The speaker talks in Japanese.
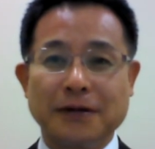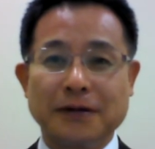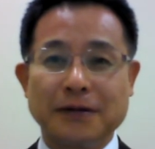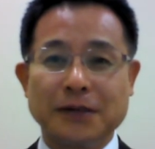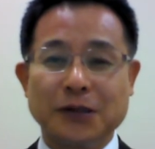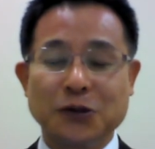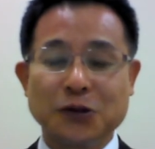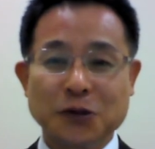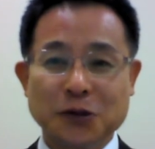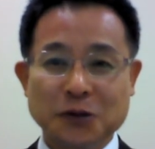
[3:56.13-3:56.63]

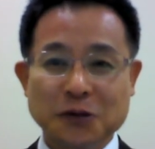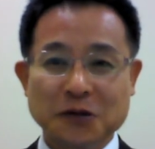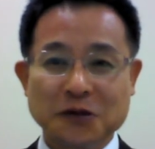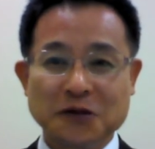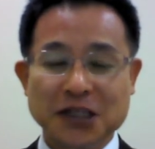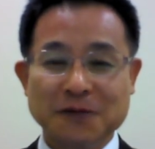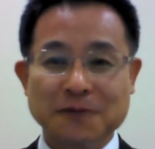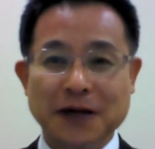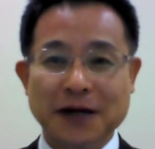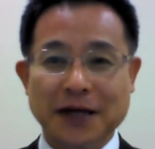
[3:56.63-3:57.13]
重々
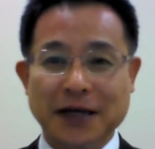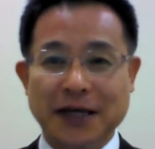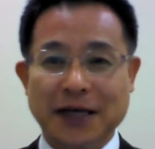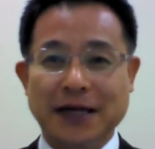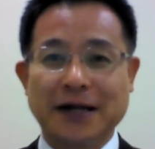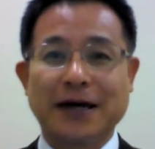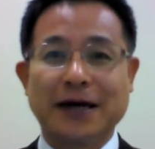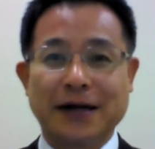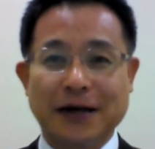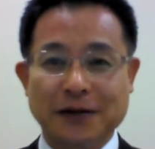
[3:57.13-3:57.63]
慎まなきゃい
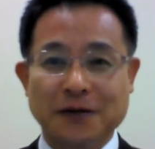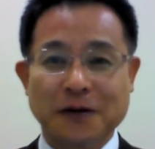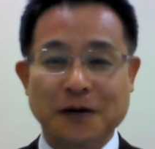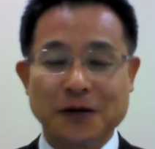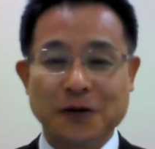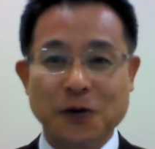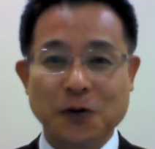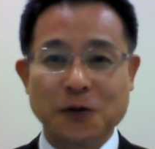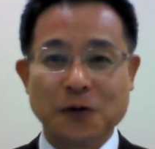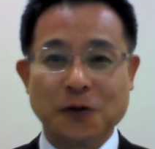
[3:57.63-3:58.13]
けないなと
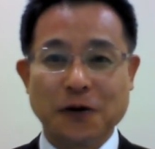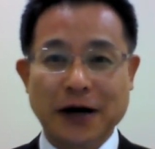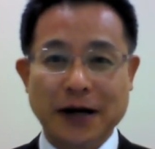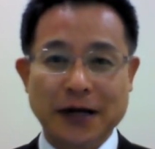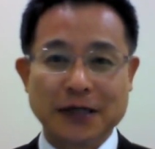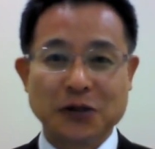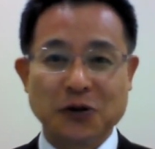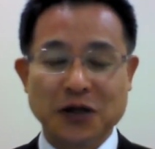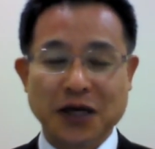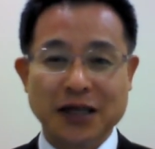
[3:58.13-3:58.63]
よくお
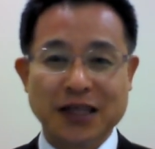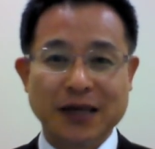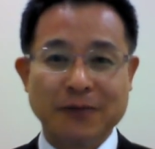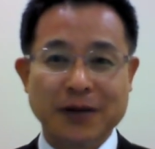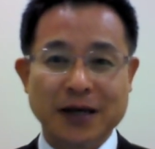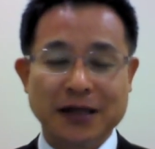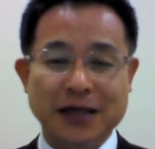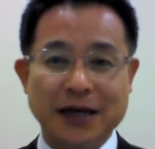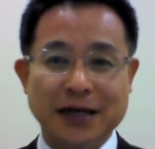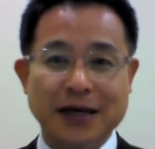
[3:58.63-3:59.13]
話を聞いて
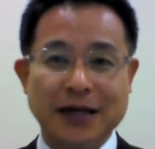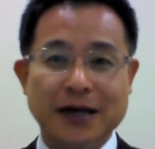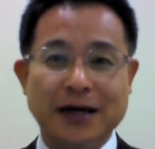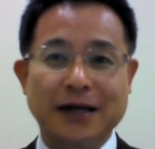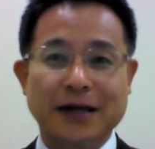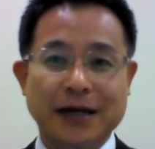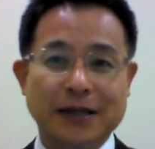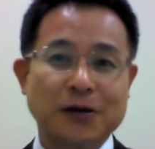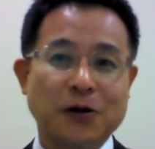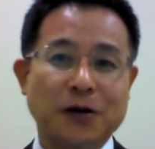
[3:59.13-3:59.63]
みなきゃいけな
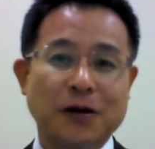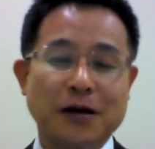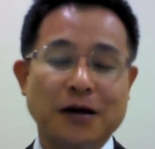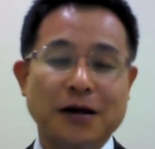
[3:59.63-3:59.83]
いなと